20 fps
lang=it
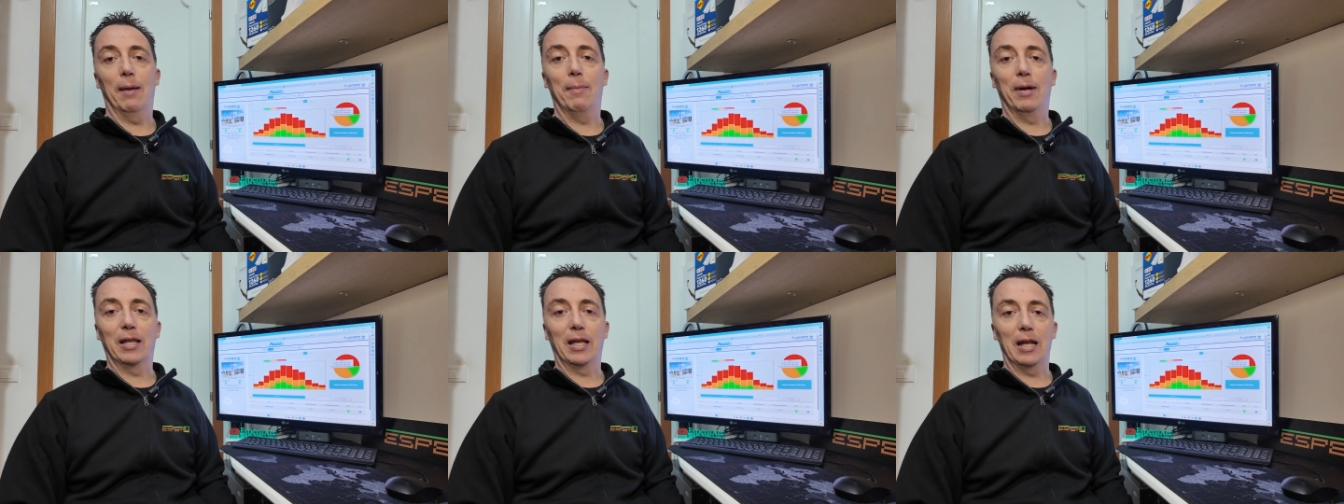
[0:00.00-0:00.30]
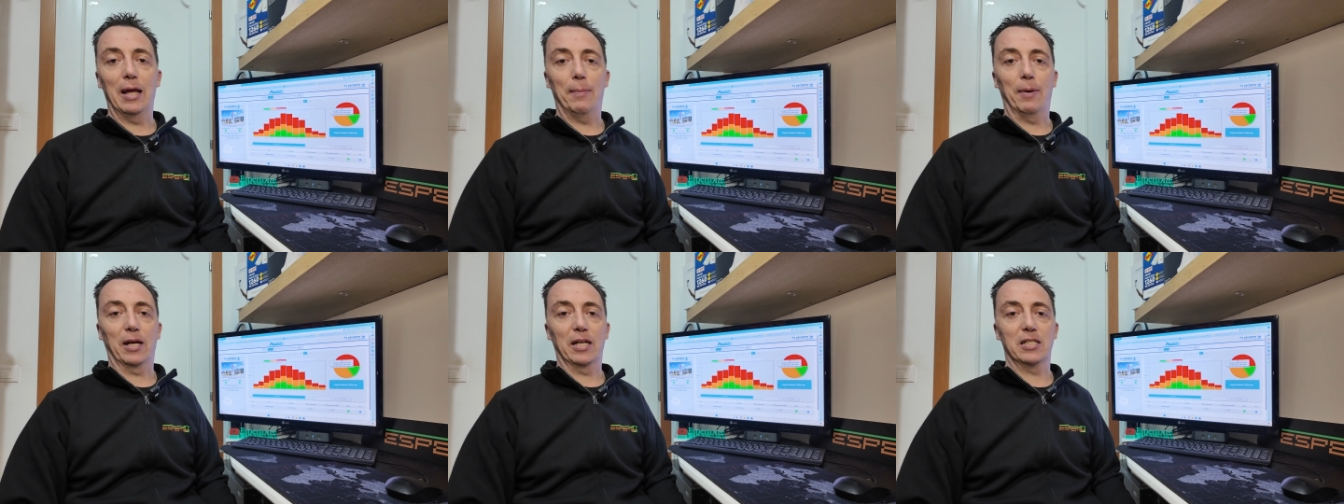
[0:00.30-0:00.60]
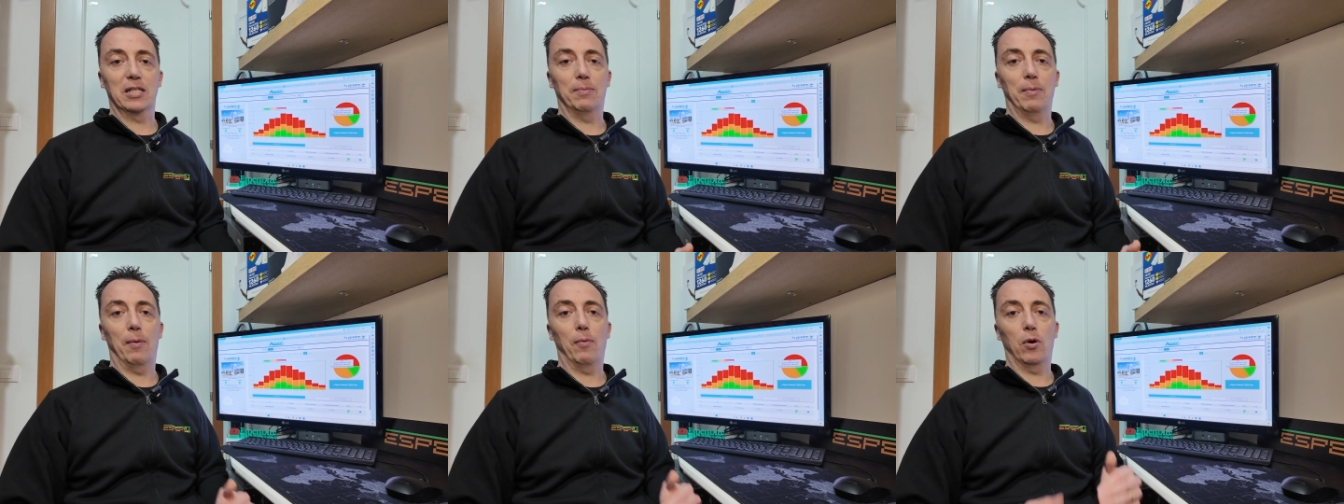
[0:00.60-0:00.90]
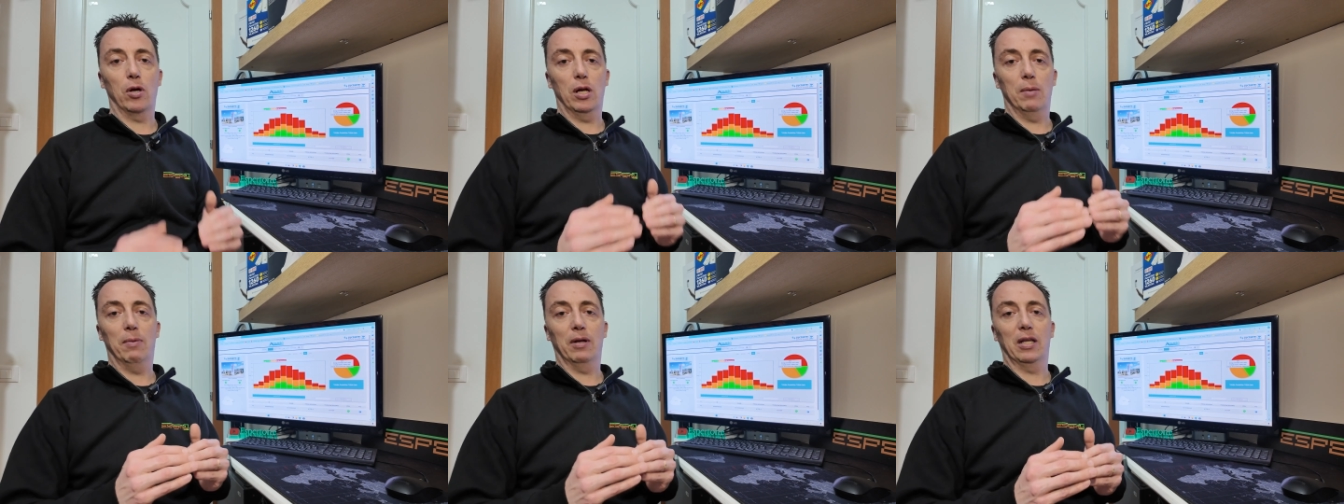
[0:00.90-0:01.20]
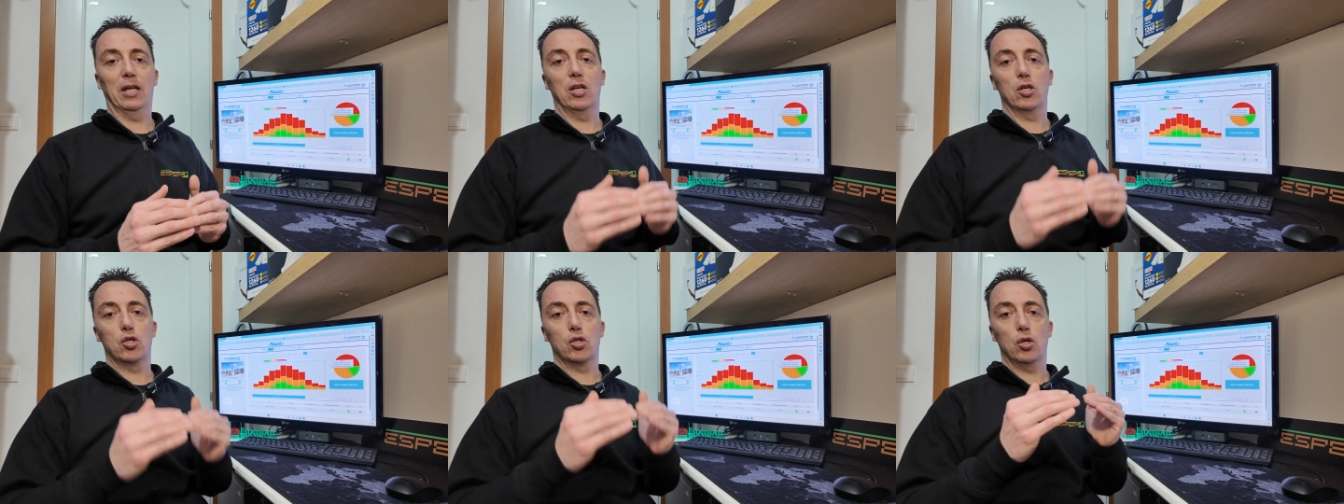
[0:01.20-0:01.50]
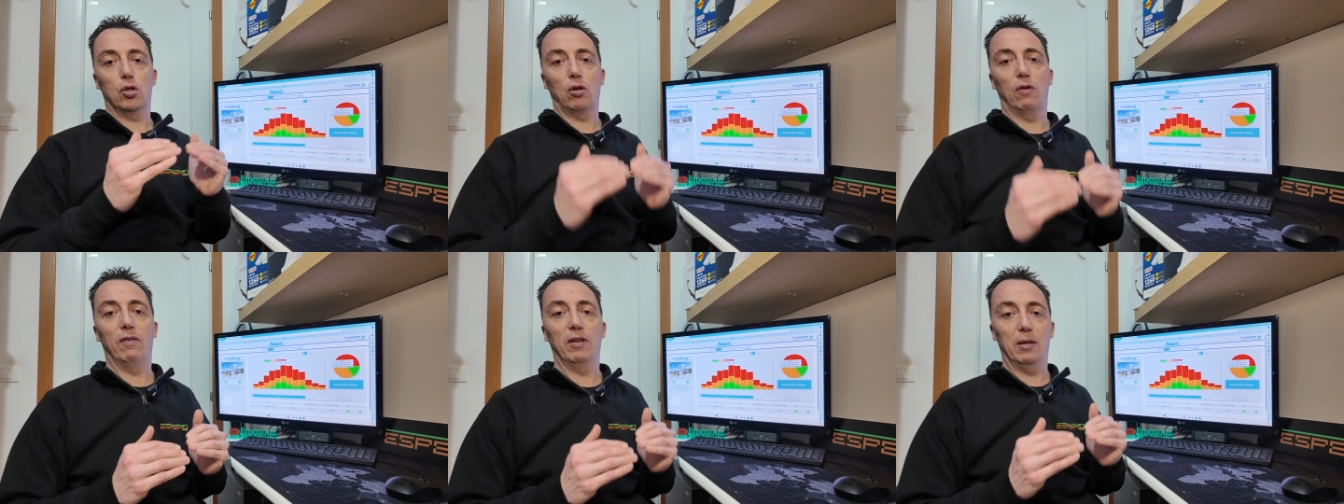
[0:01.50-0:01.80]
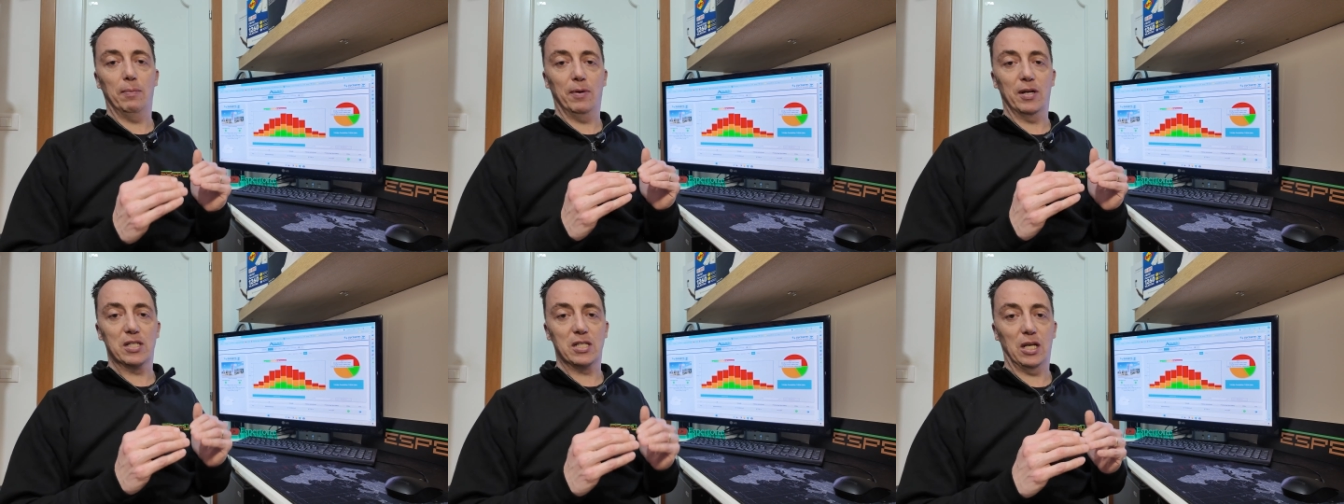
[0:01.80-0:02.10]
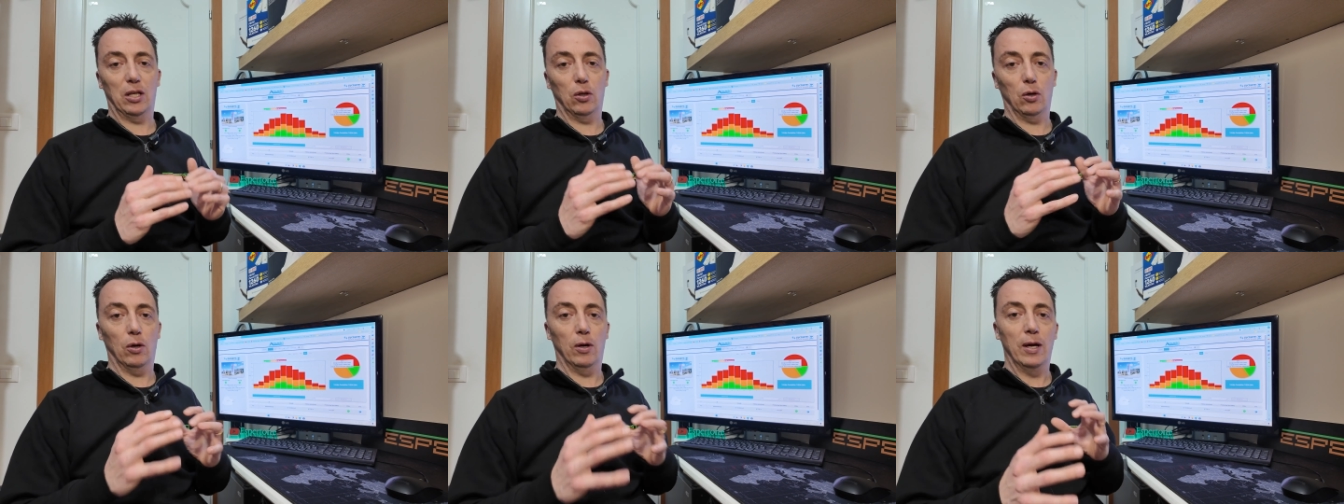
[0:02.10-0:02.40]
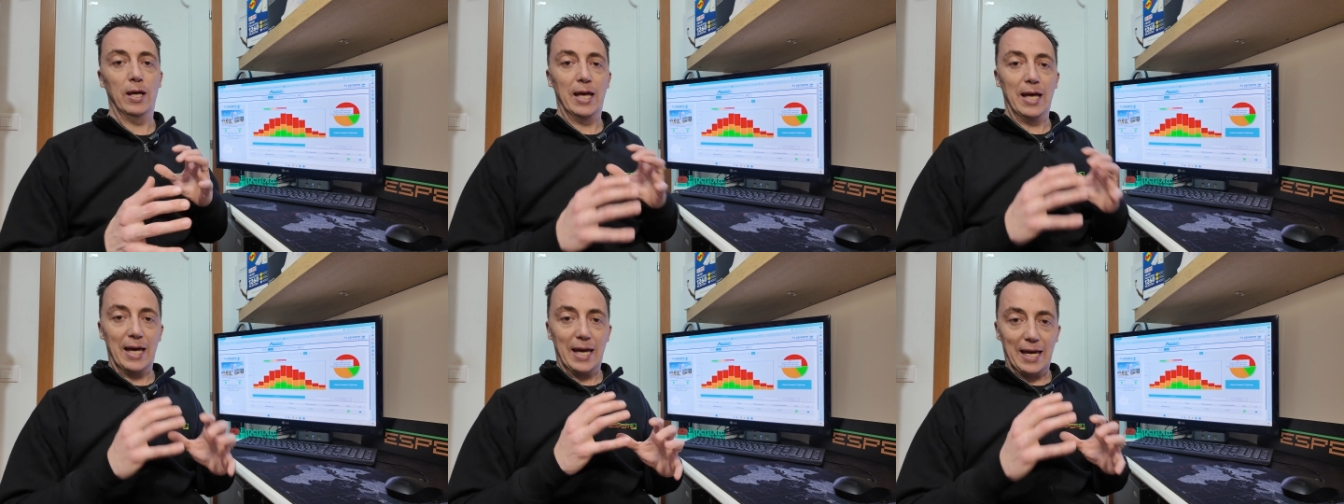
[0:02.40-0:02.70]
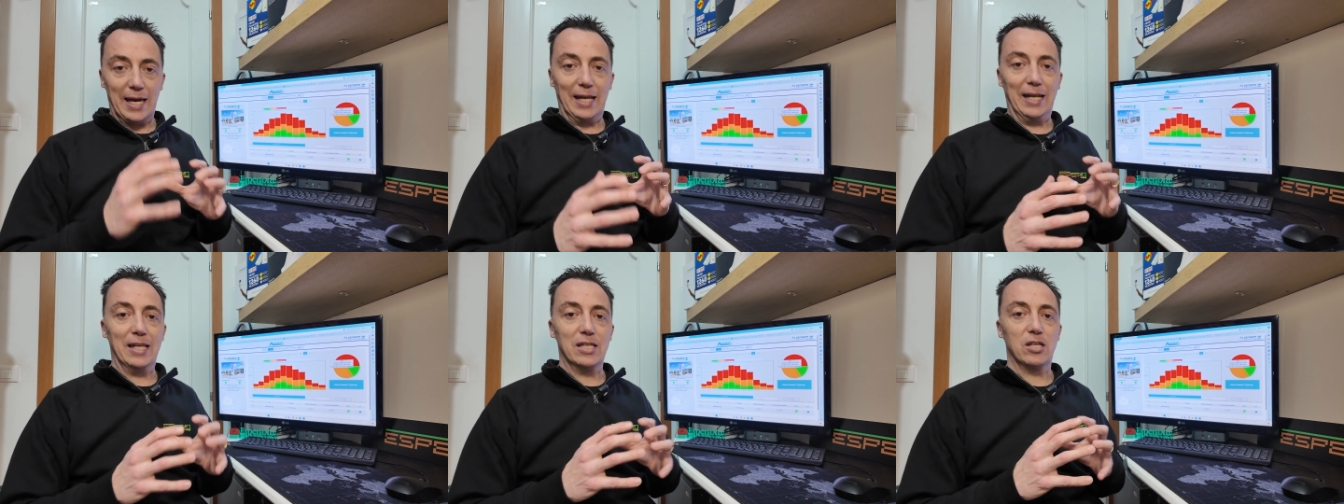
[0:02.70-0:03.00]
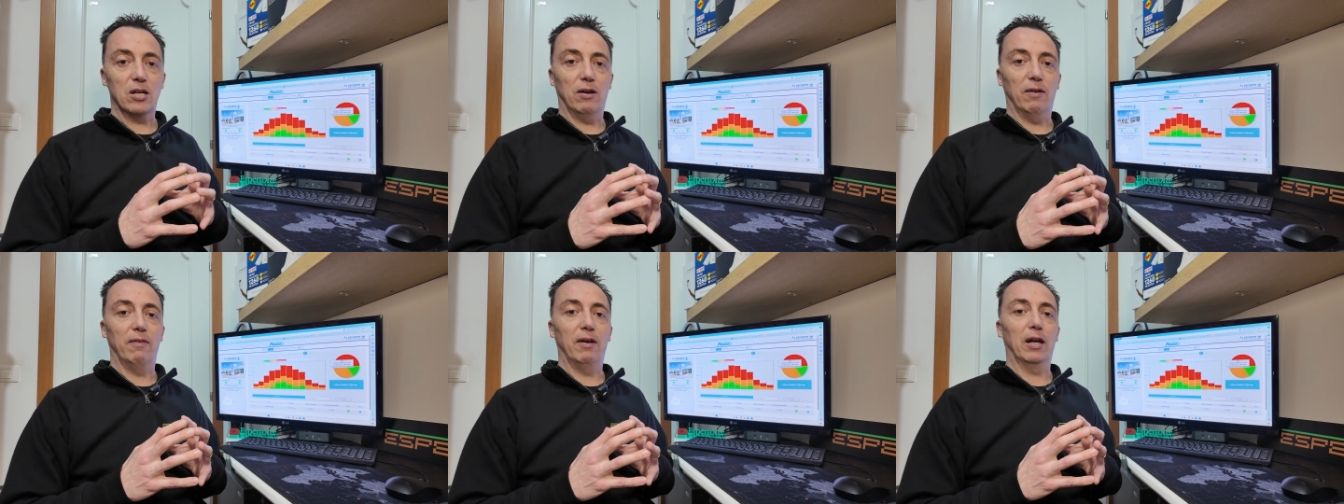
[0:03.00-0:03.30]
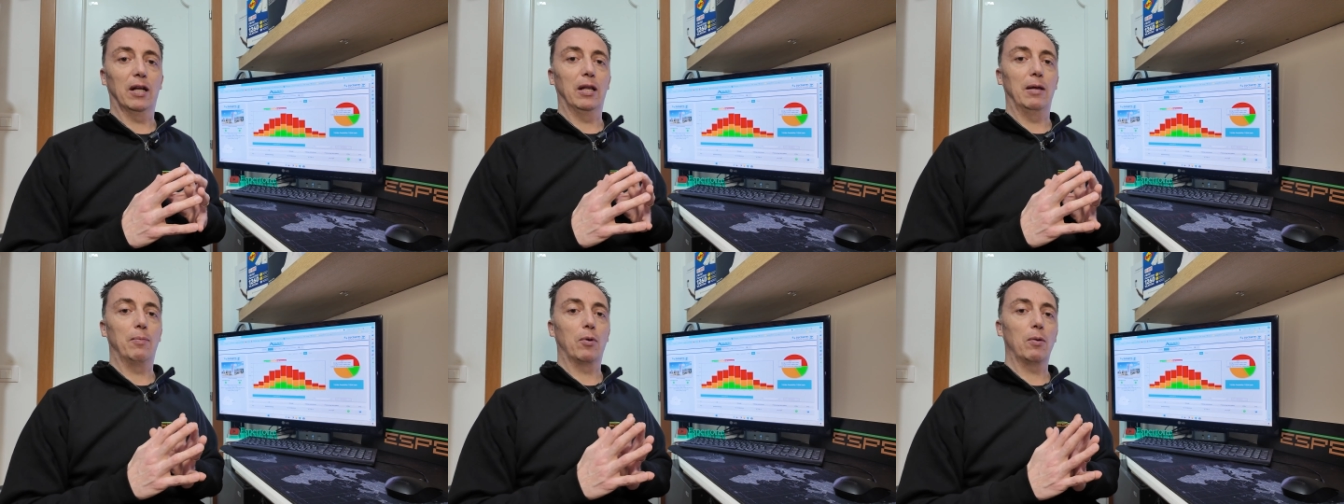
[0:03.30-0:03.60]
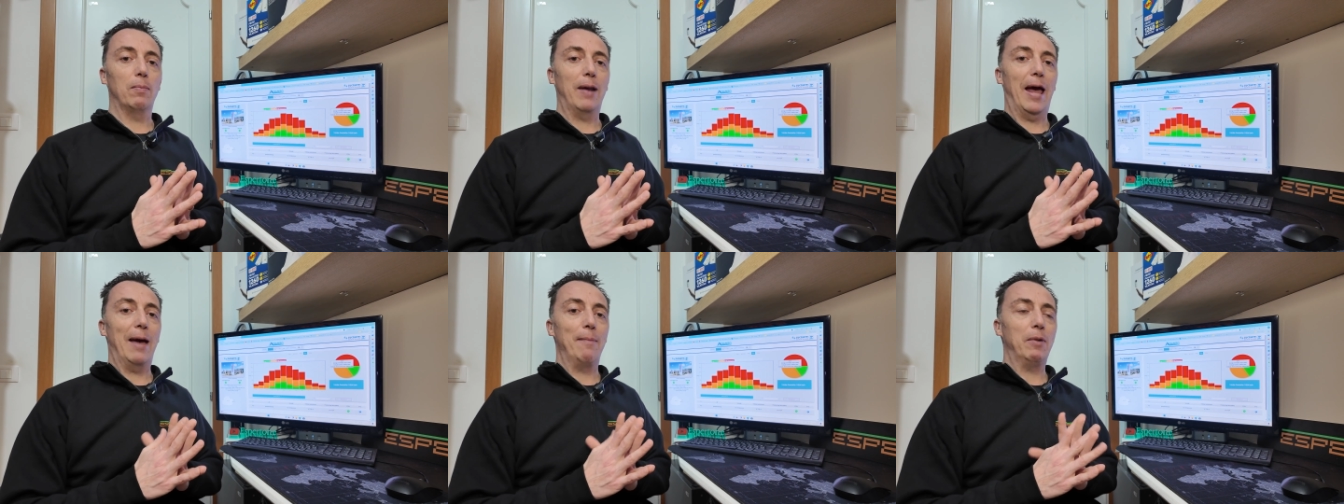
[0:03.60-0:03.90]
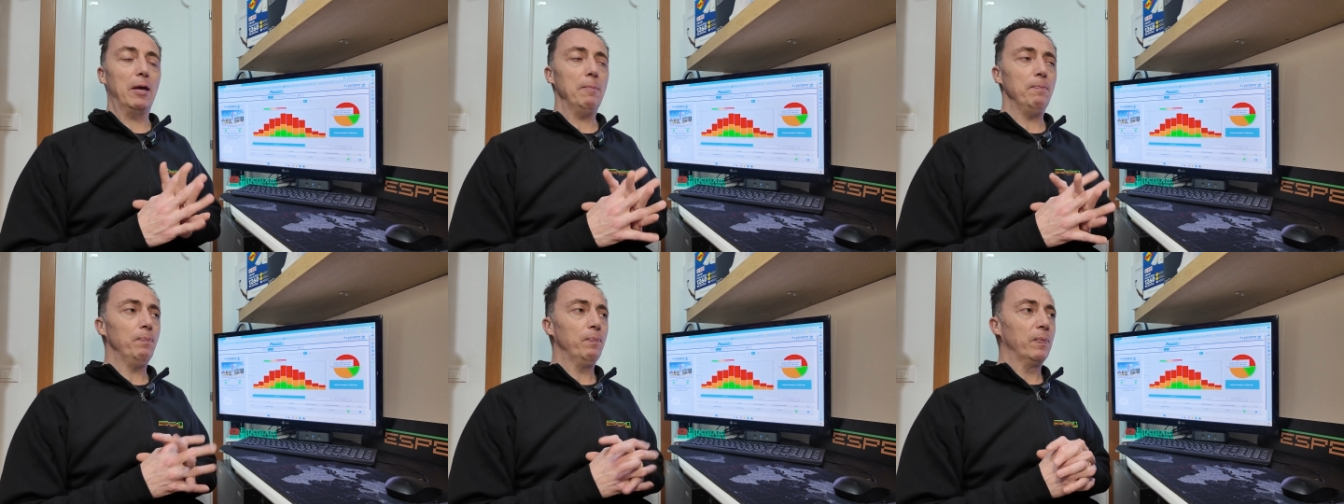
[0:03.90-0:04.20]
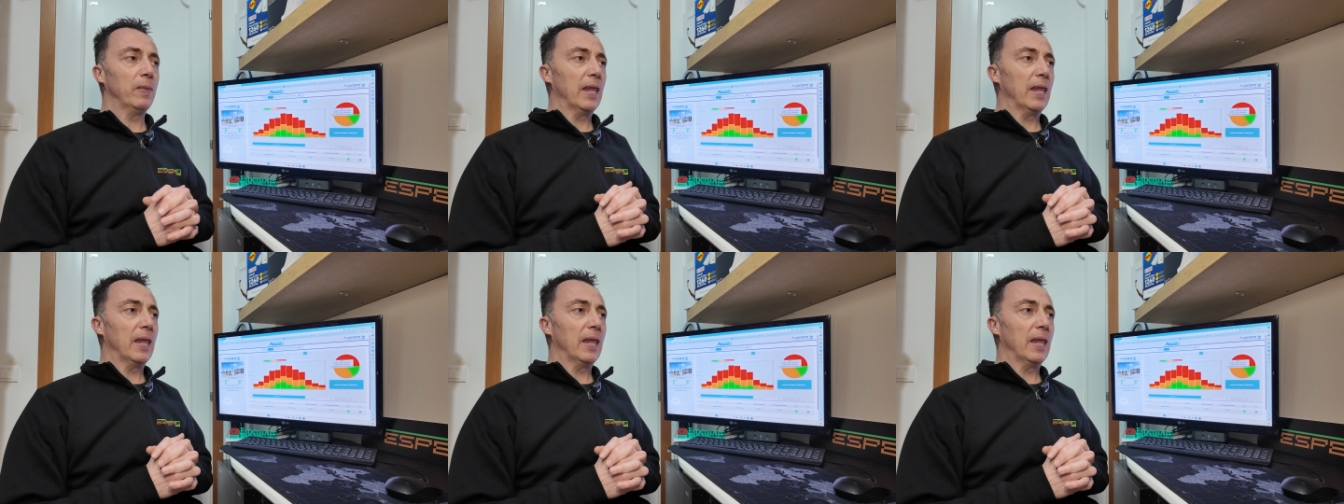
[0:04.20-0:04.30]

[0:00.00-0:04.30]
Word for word: la batteria, perché sappiamo che le batterie sotto il 20% iniziano ad avere dei problemi.